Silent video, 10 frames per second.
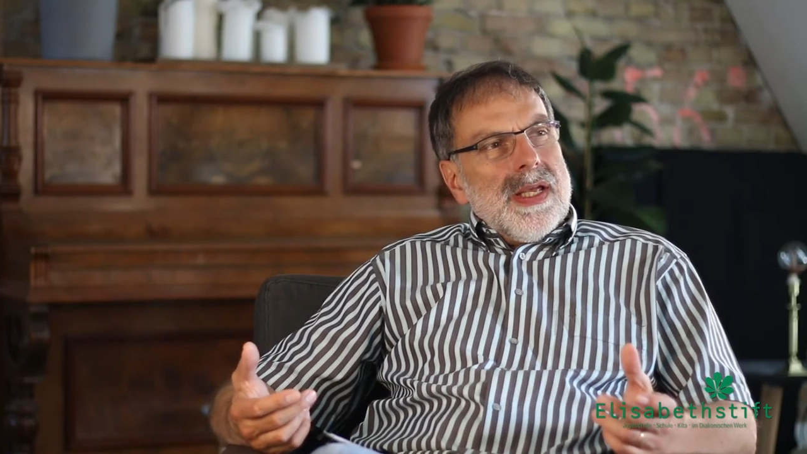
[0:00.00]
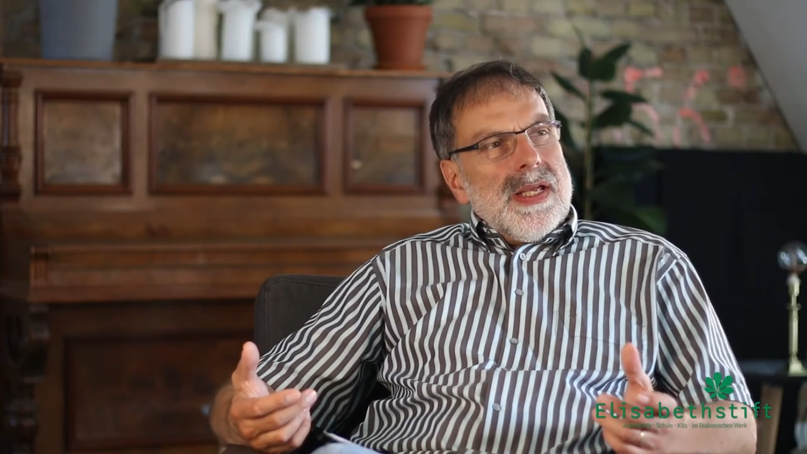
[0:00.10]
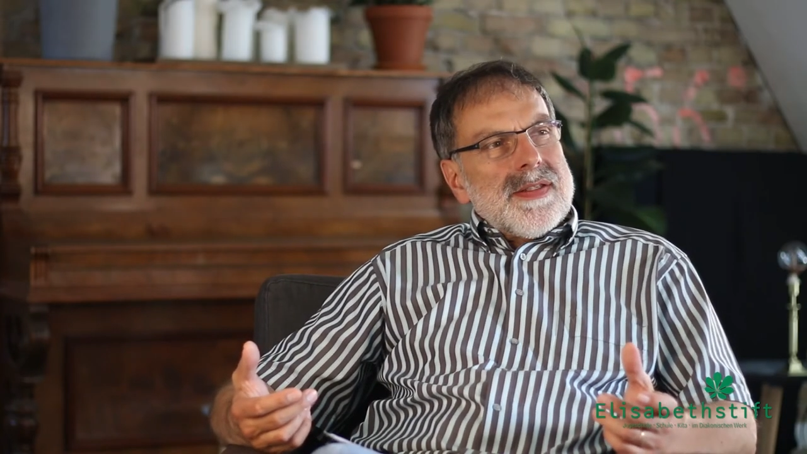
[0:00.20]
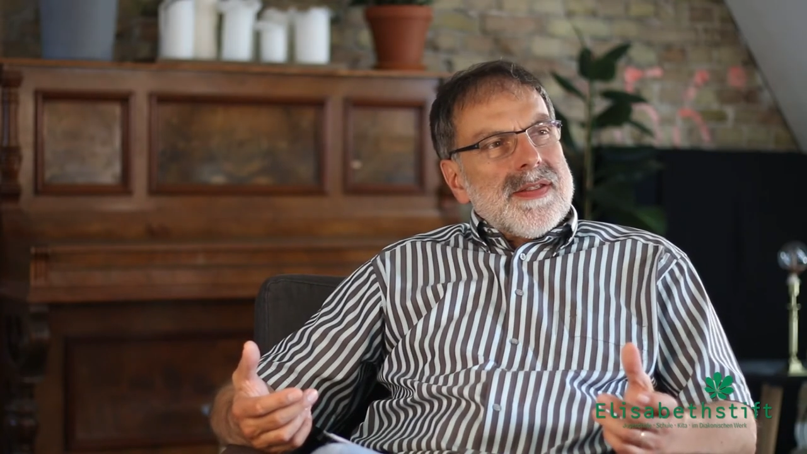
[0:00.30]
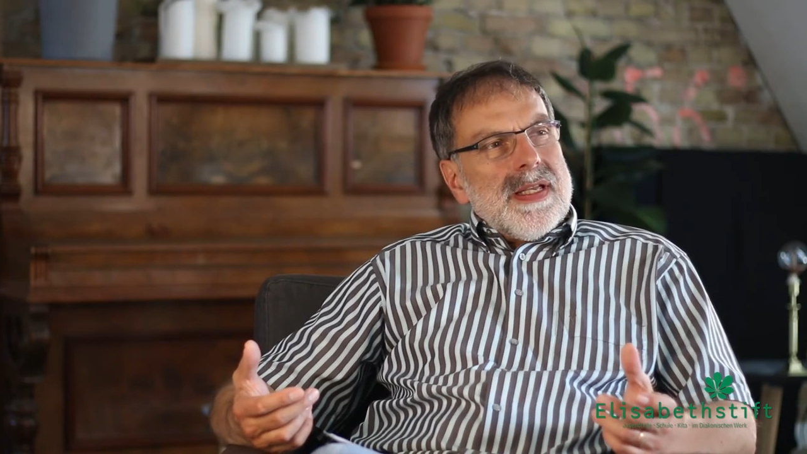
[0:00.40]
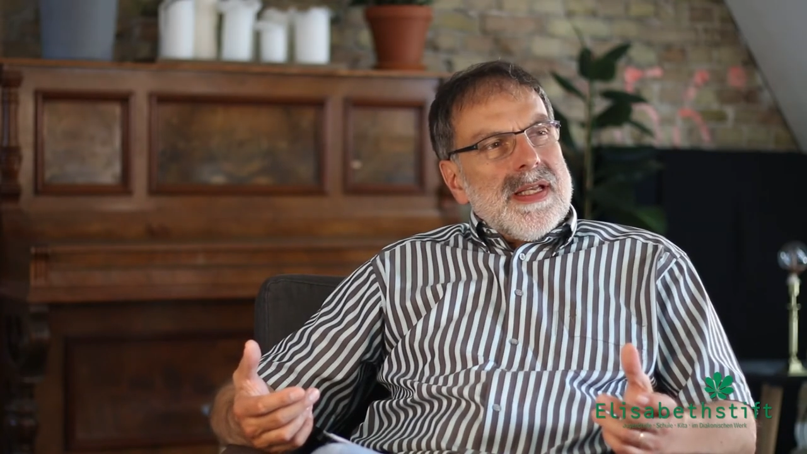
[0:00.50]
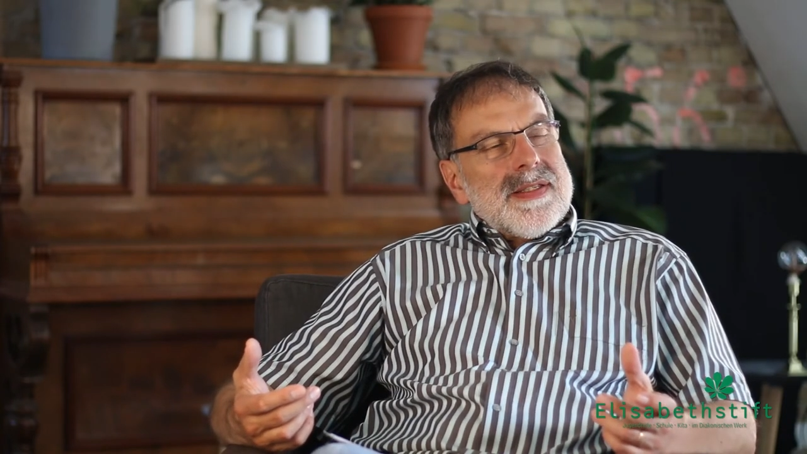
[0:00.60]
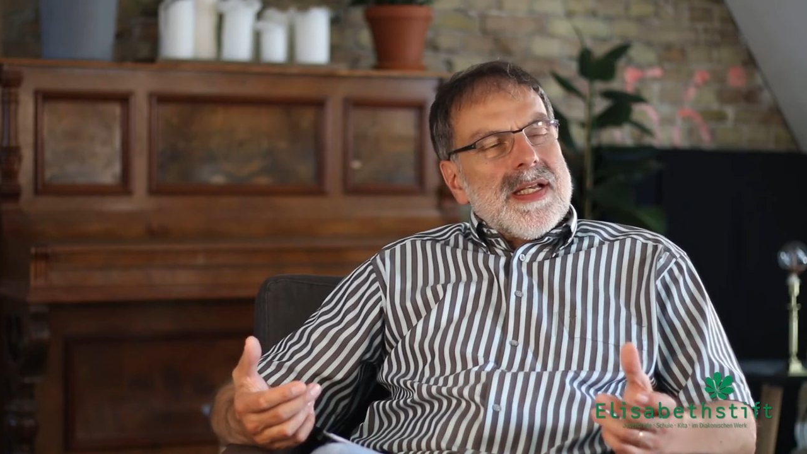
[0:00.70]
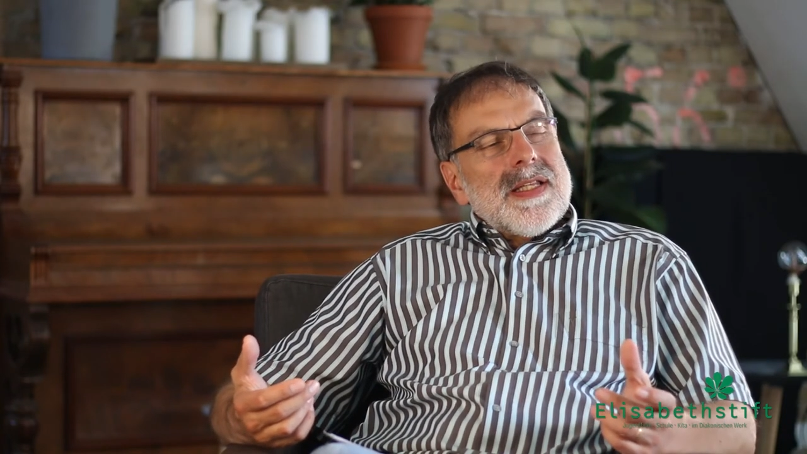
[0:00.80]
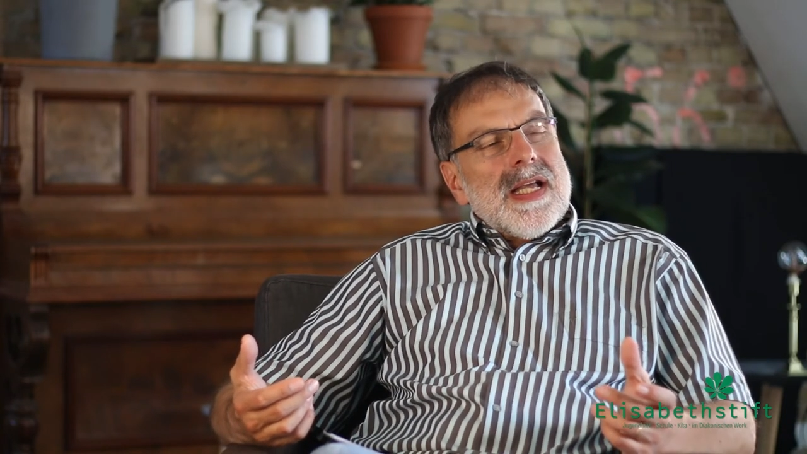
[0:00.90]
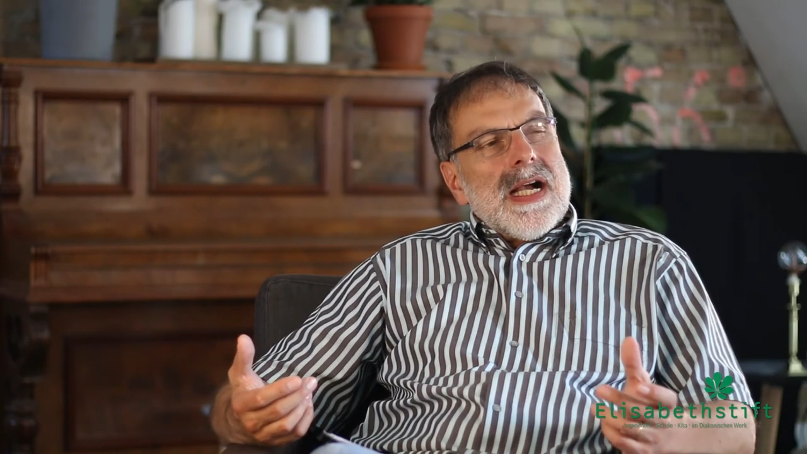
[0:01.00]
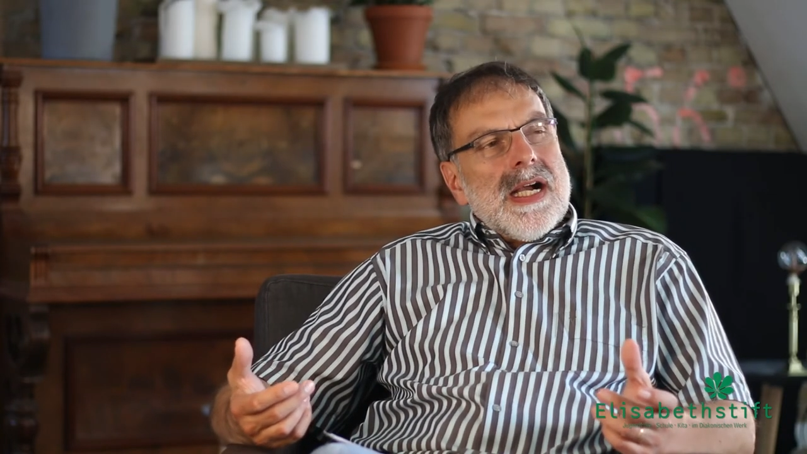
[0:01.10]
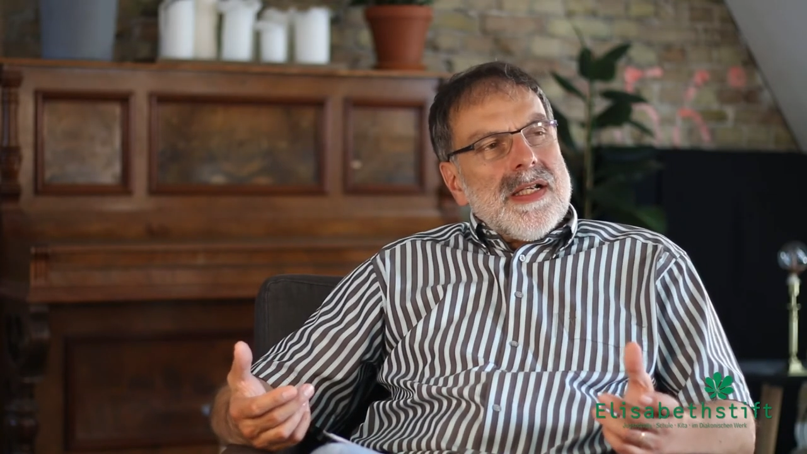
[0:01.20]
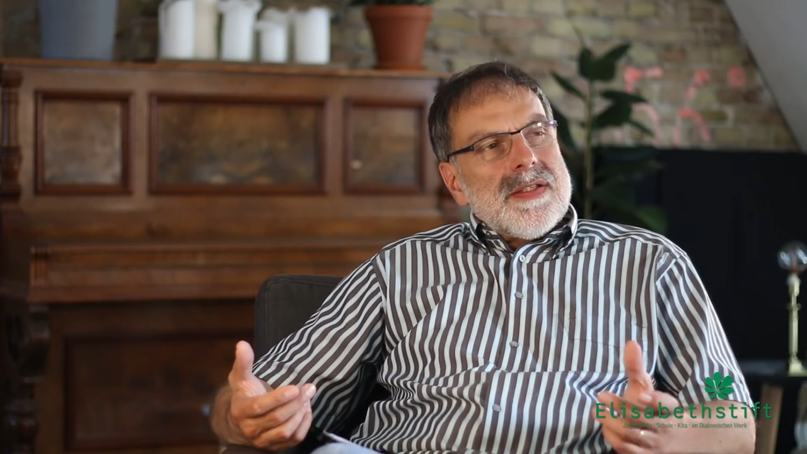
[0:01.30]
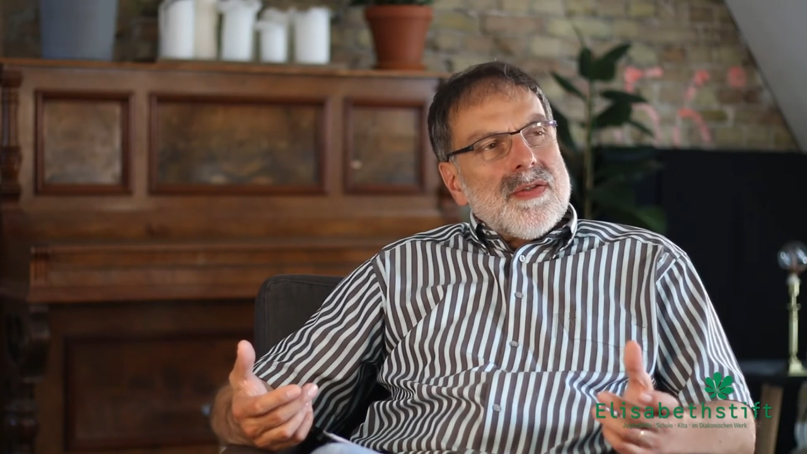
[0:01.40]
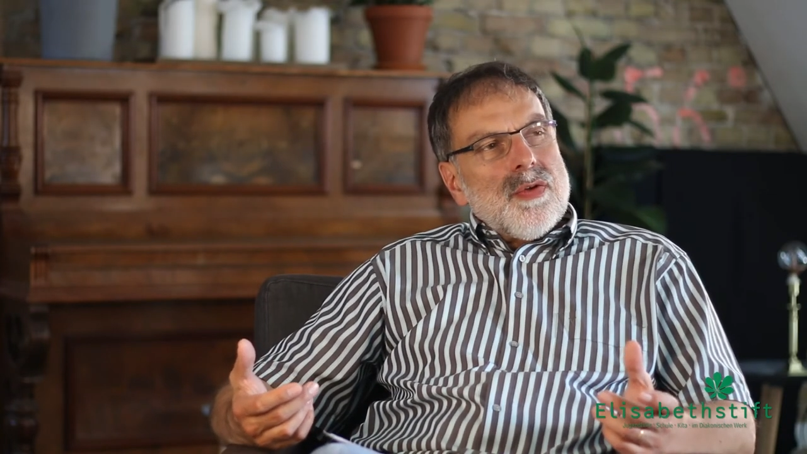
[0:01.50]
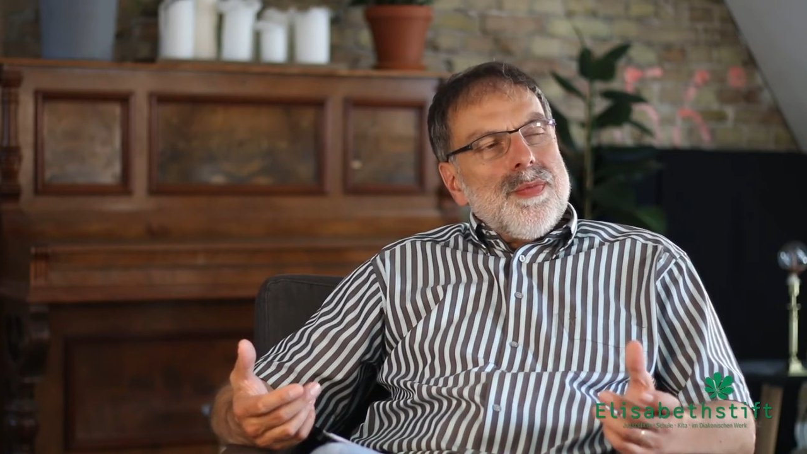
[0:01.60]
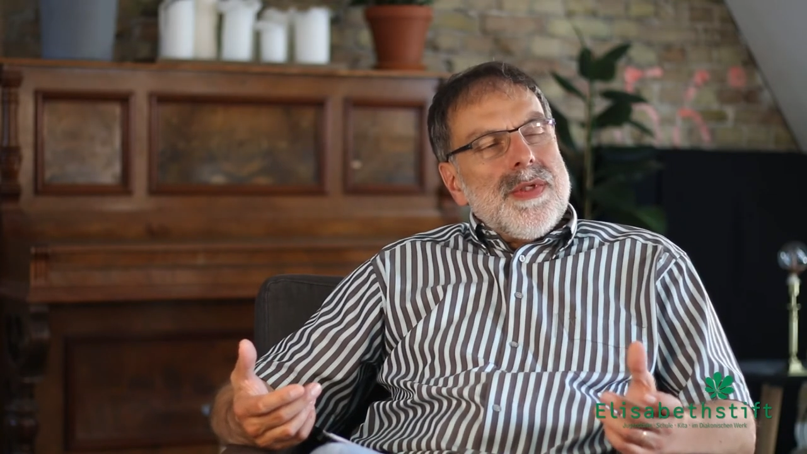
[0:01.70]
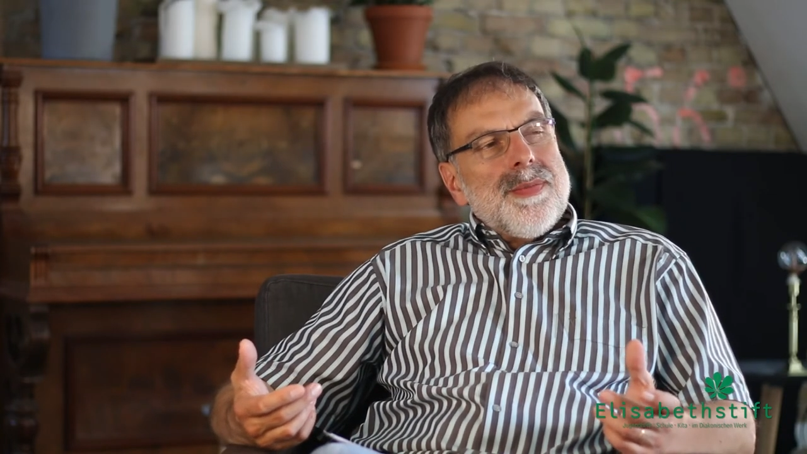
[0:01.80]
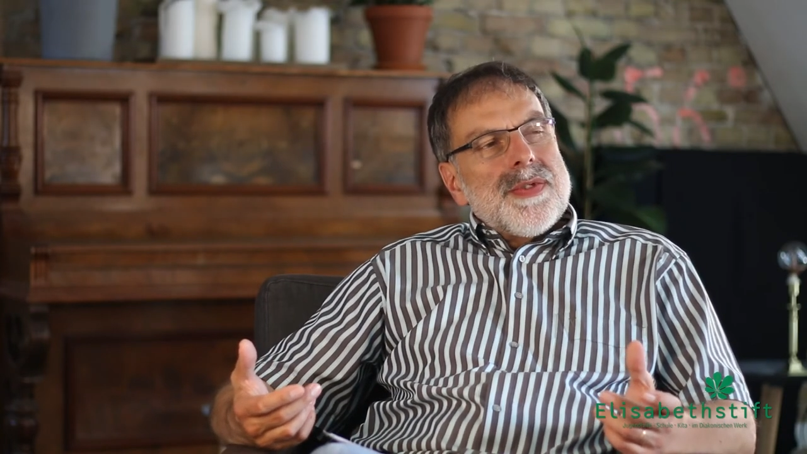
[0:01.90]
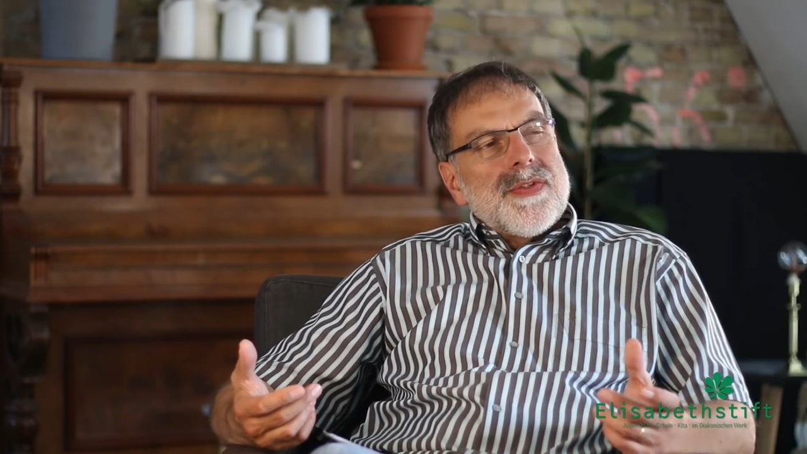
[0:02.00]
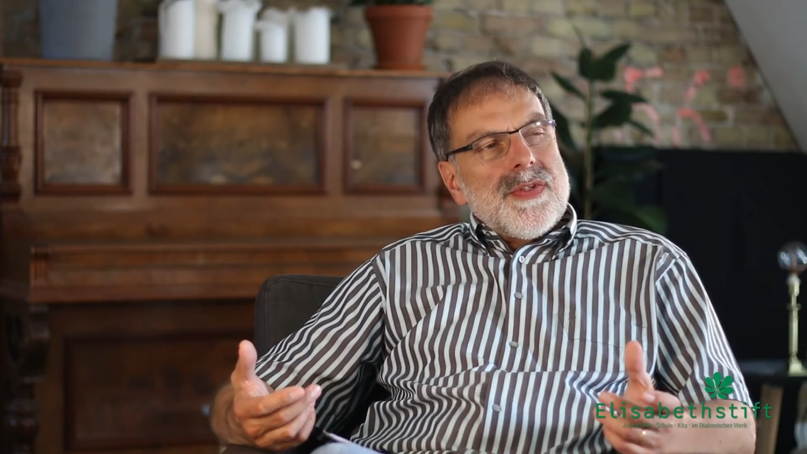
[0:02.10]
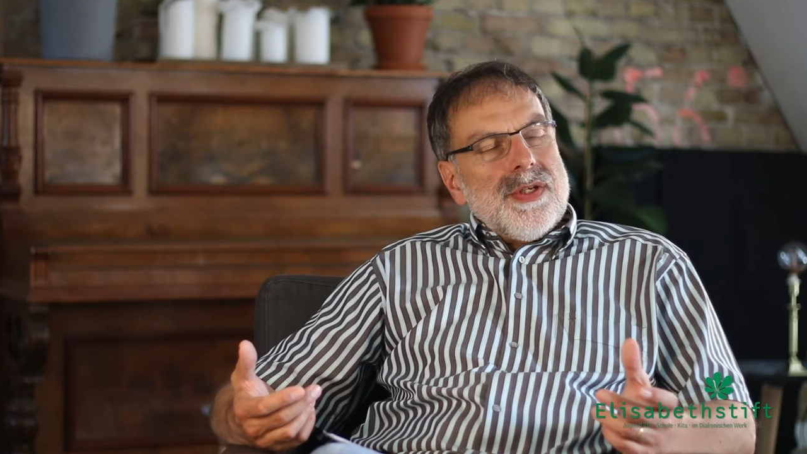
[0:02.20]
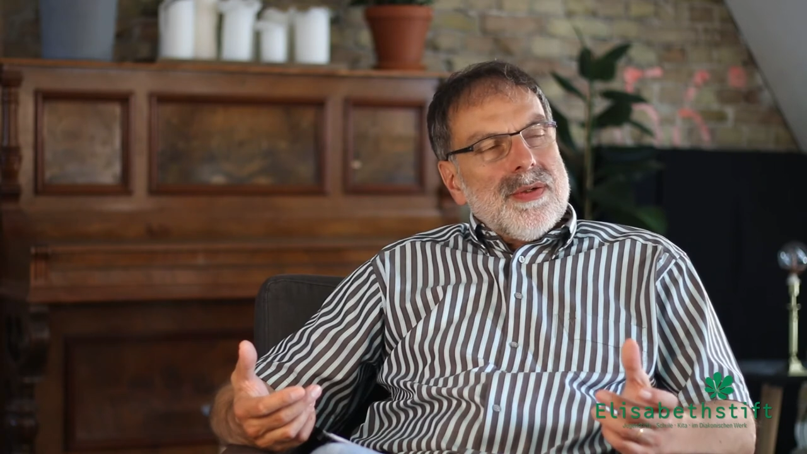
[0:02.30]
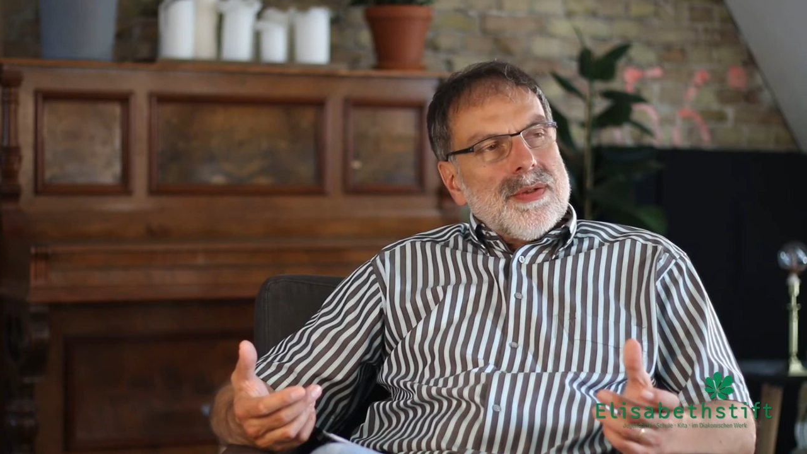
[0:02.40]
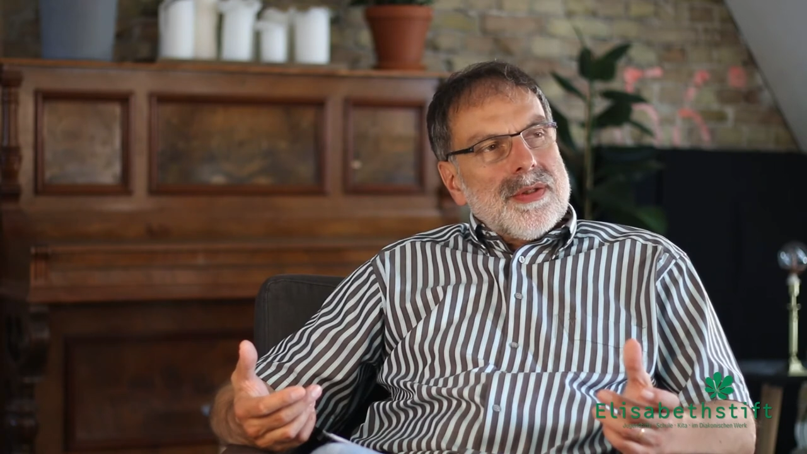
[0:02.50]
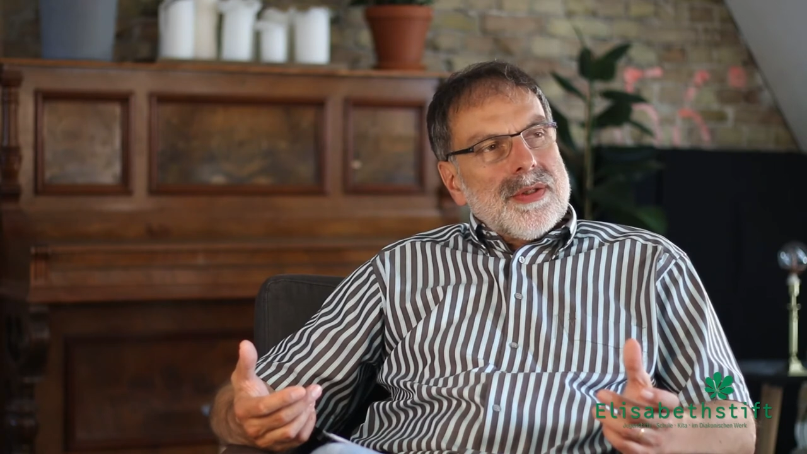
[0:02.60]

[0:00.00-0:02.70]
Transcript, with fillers: es, es hat Angst um die Beziehung